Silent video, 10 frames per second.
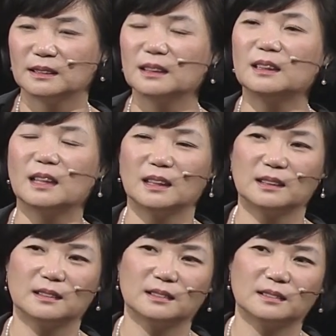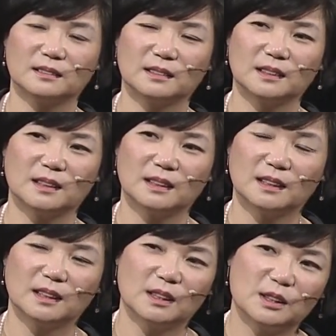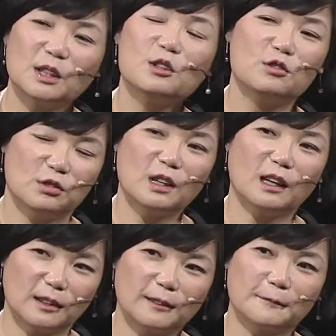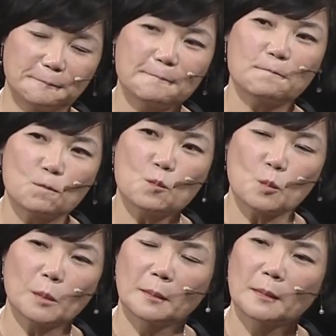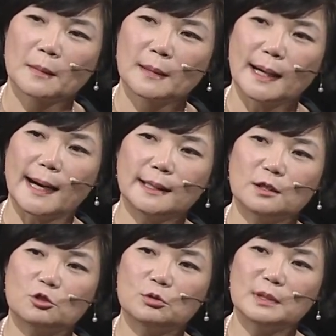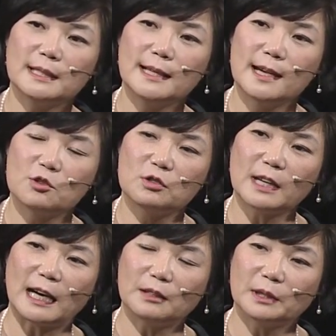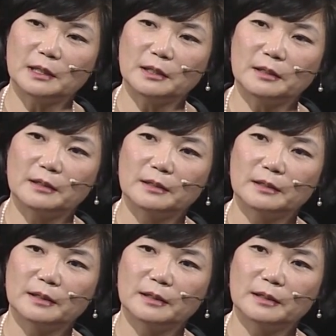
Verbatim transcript: 일단 제일 중요한 건 아이들 꿈을 이해해주지 않으면요,